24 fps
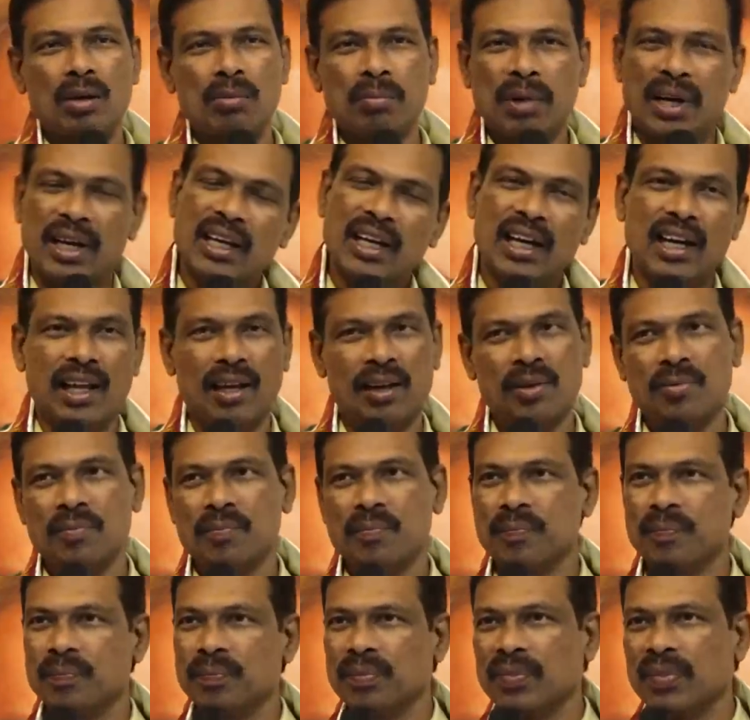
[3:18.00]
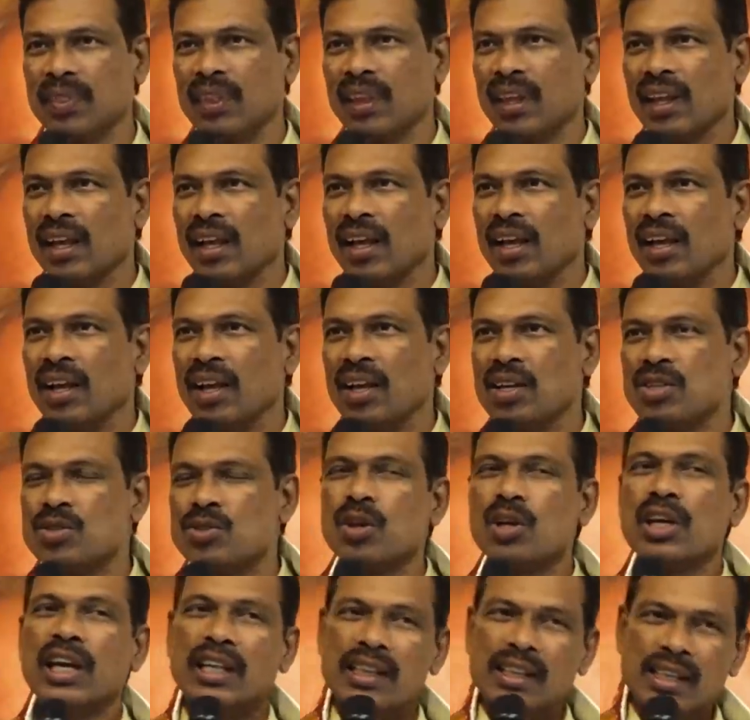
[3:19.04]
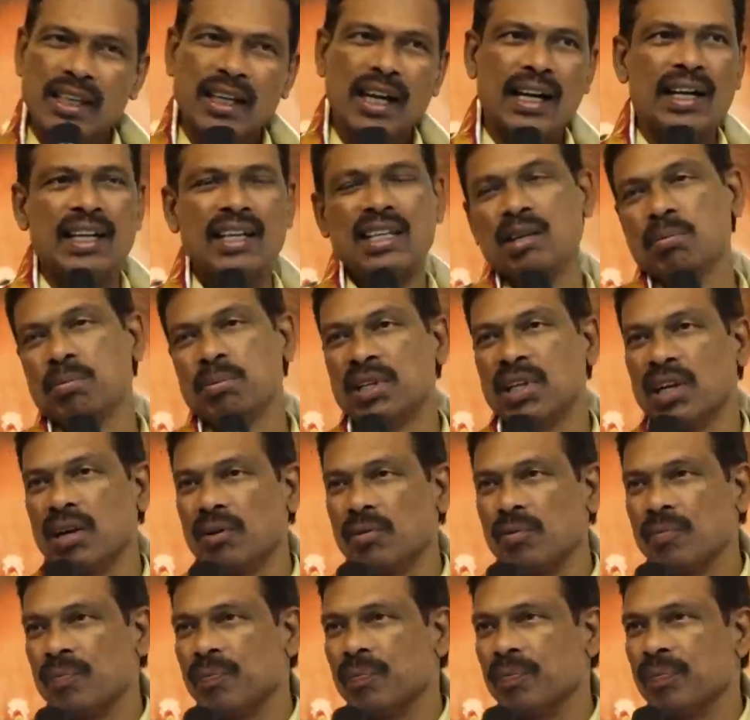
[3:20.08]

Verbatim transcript: మహిళలే సో ఎందుకంటే చెప్తాను